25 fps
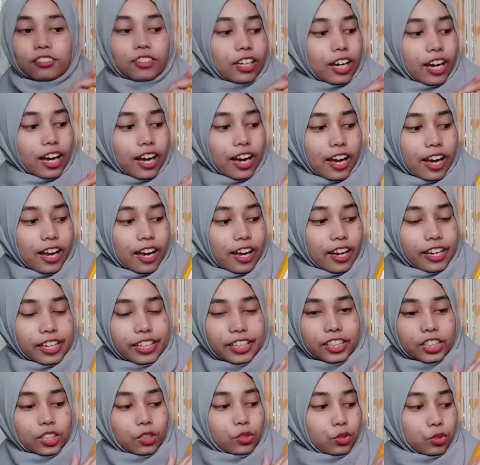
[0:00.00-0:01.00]
itu
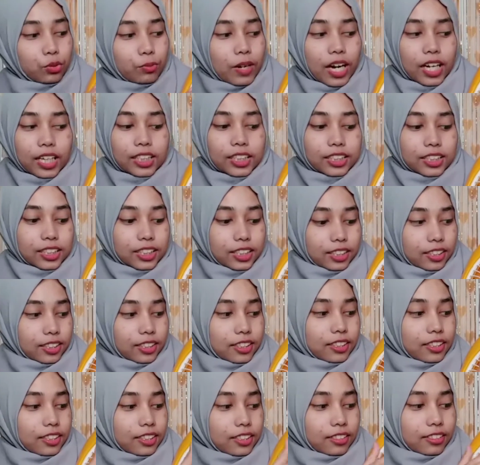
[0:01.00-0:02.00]
guys lucu banget
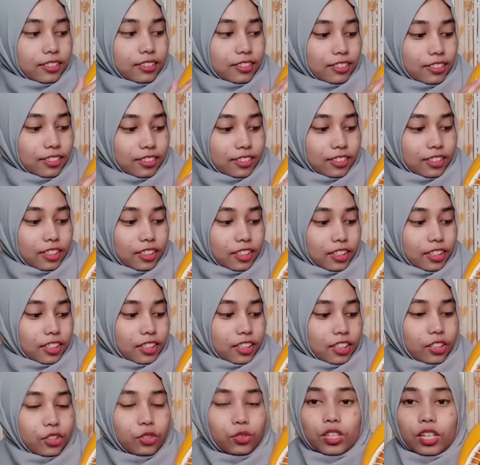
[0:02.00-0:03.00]

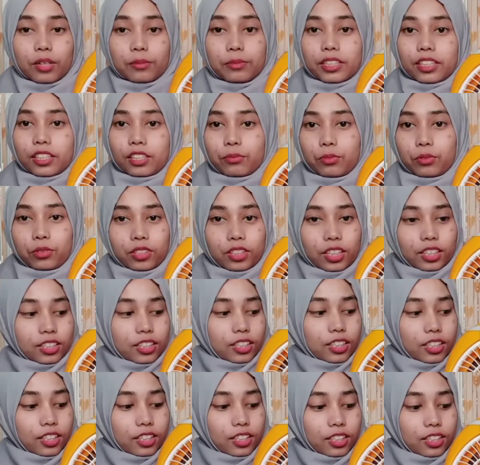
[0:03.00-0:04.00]
ini juga bisa diputar
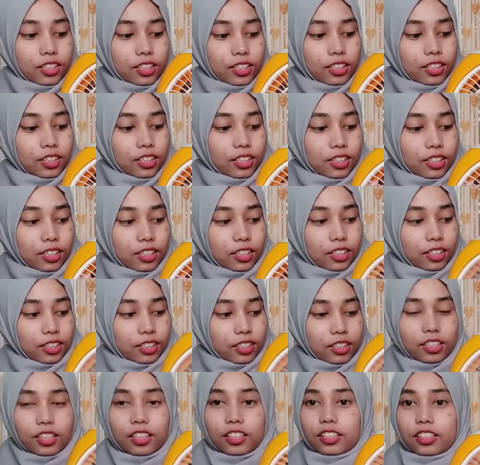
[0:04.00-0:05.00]
sih
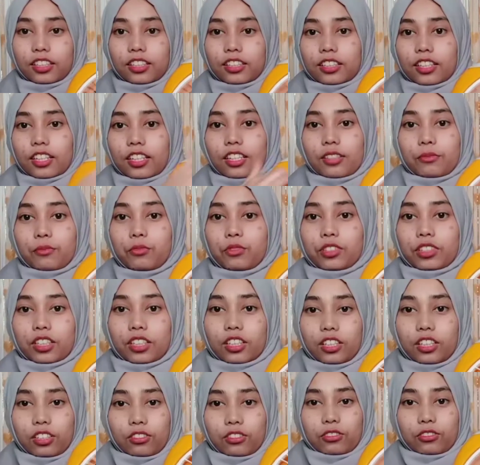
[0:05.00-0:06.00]
ini nanti ininya
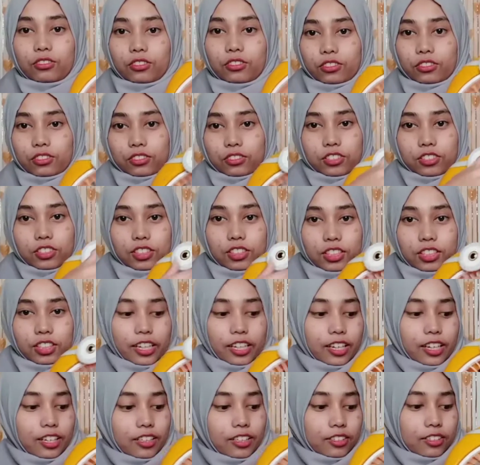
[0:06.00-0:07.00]
muter gitu
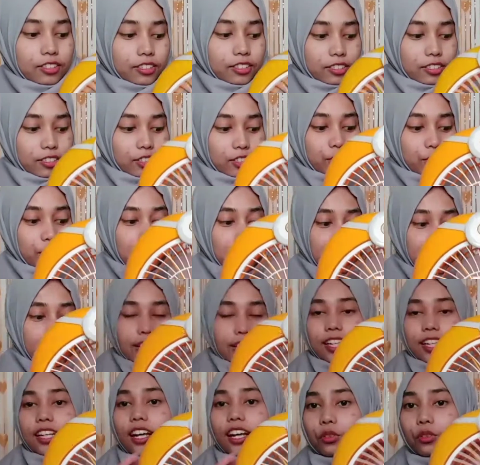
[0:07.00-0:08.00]
ininya coba
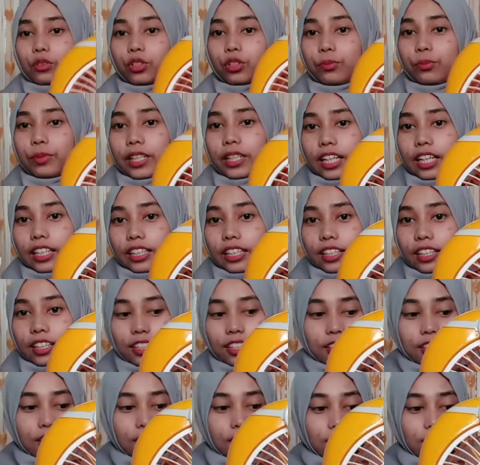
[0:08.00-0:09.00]
ya aku hidupin lagi